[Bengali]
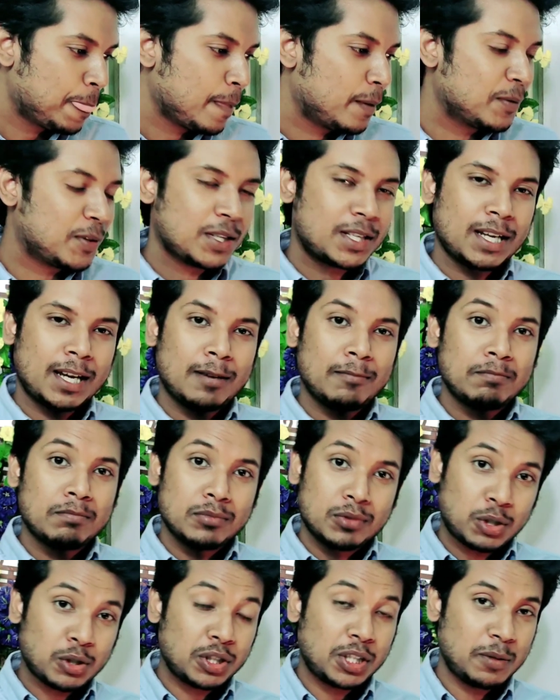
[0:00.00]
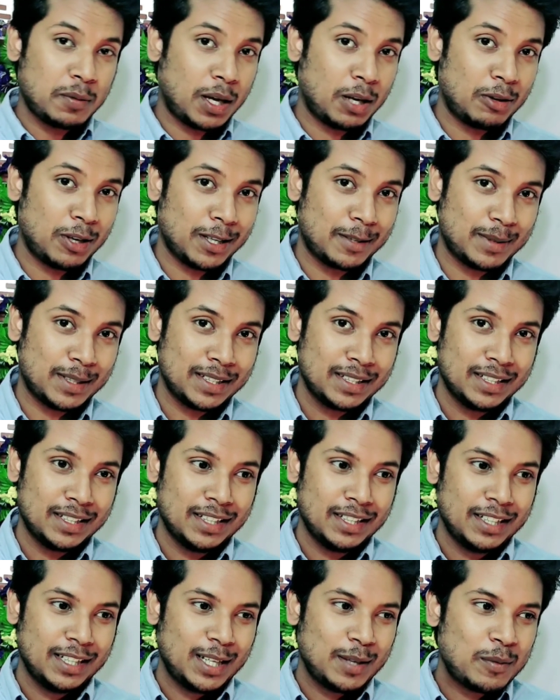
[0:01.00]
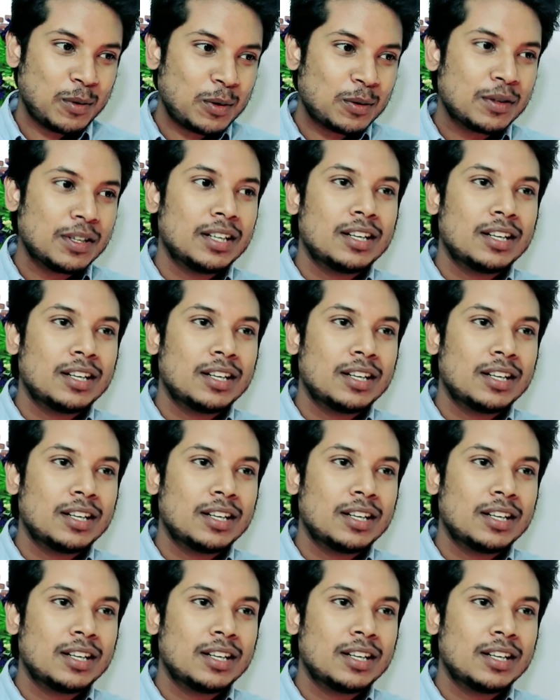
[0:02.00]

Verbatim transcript: যেটা সত্যিই ভালো লাগবে এবং